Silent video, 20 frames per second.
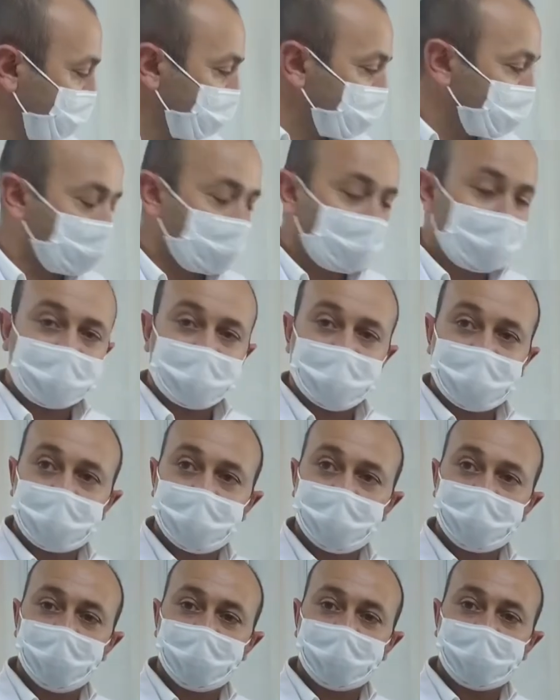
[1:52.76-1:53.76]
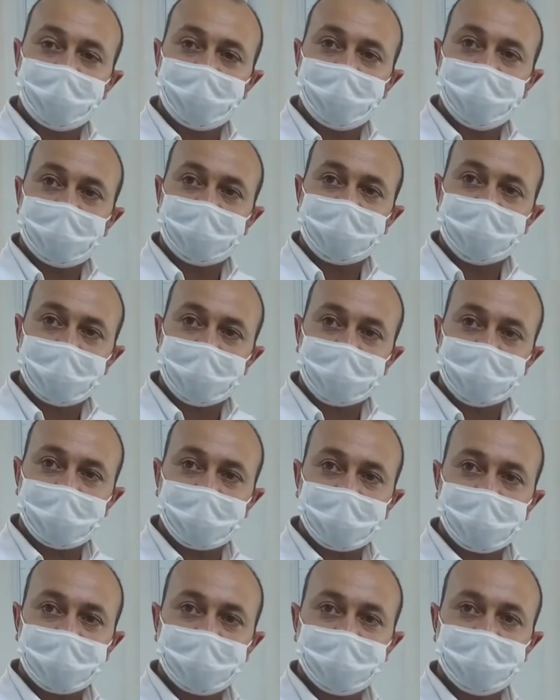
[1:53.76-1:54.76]
sürekli akım yöntemiyle
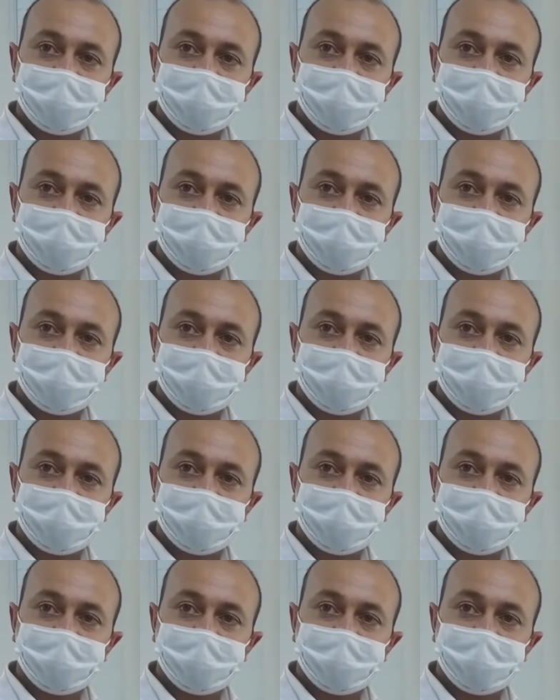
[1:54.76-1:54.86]
çalışarak